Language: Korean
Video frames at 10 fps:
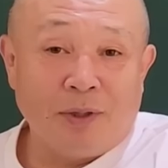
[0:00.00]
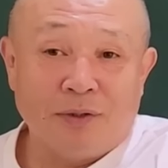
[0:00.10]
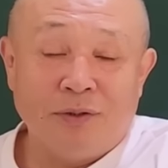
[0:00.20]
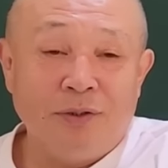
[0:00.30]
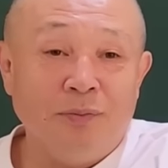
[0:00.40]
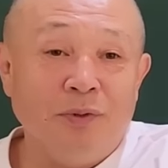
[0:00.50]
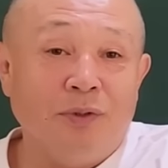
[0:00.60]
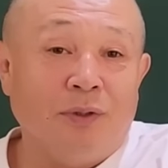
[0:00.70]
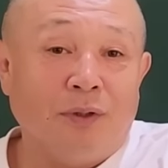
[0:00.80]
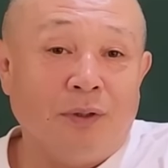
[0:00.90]

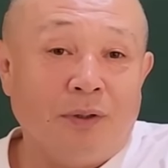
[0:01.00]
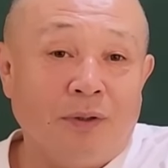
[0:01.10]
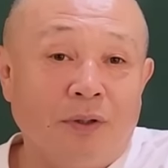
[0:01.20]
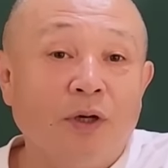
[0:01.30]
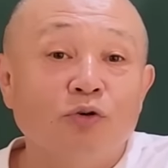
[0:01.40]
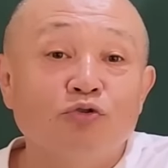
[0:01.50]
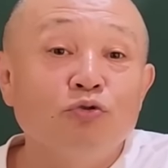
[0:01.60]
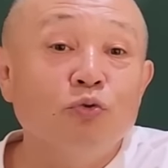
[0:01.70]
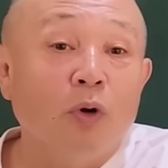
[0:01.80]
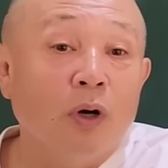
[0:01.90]
스님인데 내가
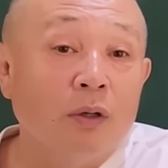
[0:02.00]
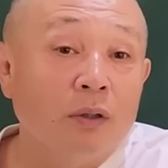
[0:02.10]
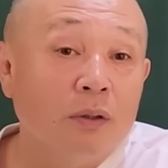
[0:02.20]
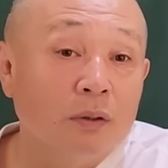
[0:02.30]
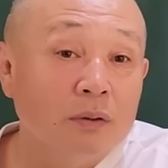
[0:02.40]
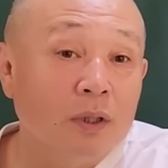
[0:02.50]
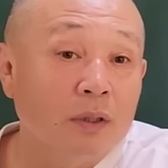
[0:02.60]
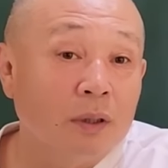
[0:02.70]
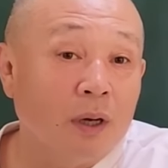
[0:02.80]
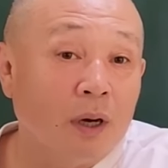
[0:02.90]
술 좋아한다
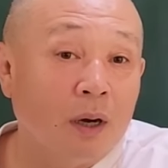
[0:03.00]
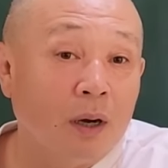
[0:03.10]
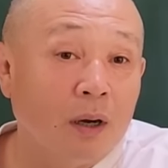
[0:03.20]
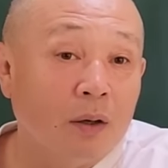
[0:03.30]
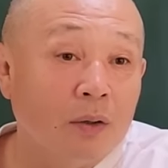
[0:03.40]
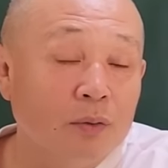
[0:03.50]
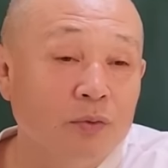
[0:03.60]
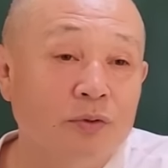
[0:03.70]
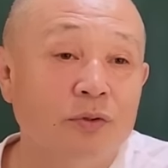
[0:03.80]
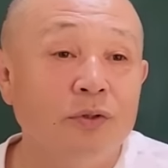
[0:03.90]
이거야.
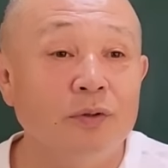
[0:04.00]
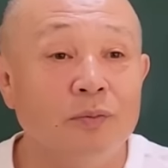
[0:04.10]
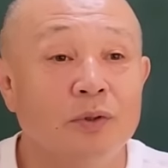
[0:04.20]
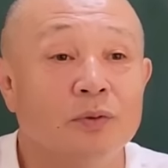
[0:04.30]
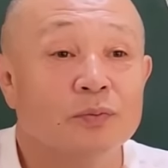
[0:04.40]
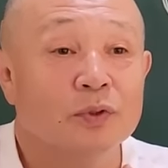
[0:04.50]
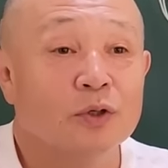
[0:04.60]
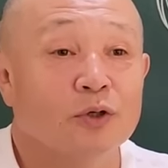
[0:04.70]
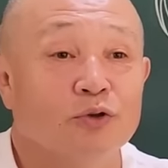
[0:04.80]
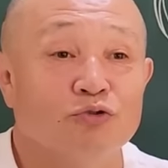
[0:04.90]
그럼 스님이
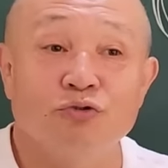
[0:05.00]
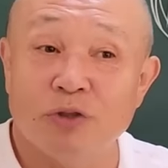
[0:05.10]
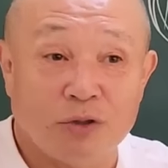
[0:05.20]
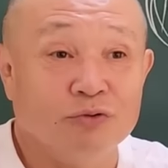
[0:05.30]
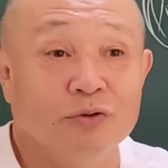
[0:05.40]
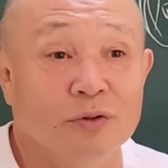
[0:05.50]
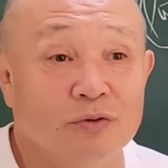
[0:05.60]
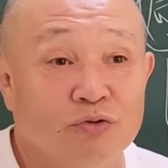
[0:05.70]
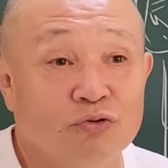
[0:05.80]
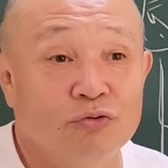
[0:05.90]
술 사주는
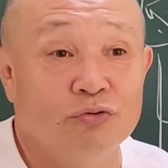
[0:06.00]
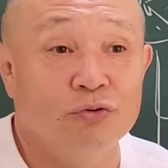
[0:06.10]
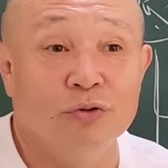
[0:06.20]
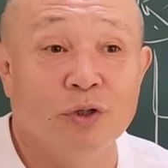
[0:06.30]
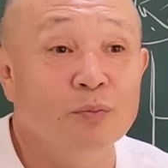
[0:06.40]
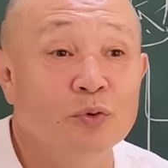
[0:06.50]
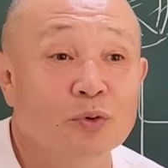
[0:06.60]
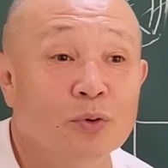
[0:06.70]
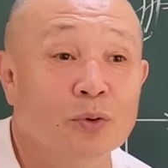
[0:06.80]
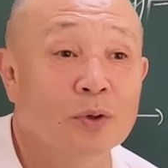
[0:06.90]
술을
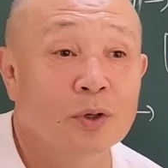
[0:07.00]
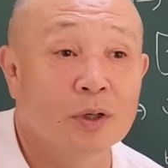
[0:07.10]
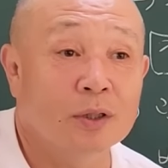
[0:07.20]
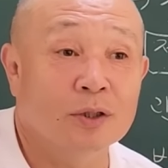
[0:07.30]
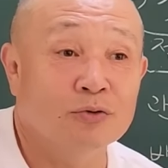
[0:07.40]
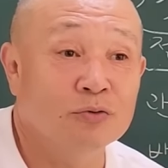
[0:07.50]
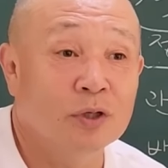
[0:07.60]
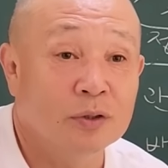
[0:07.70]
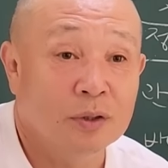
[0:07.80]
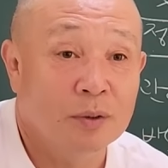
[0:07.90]
선물로 갖다
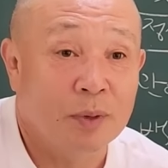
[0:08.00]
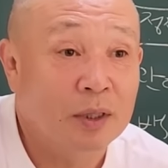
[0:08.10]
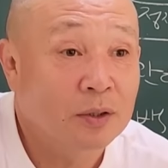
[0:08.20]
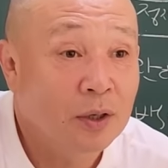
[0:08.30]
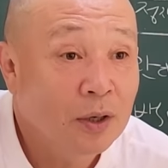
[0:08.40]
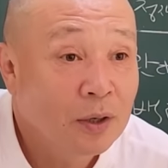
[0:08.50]
준다는 게 말이 돼?